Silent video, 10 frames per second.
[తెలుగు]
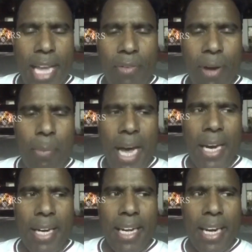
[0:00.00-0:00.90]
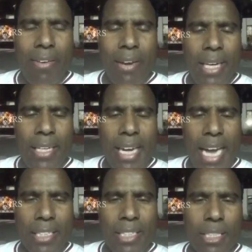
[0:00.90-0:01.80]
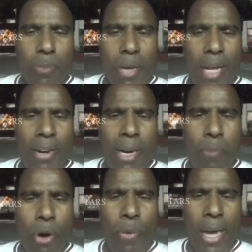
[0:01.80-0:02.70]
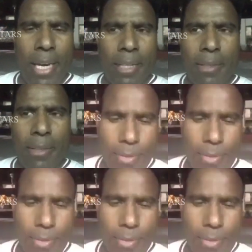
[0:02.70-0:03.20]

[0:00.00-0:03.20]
దైవ పాలన రావాలి రాక్షస పాలన పోవాలి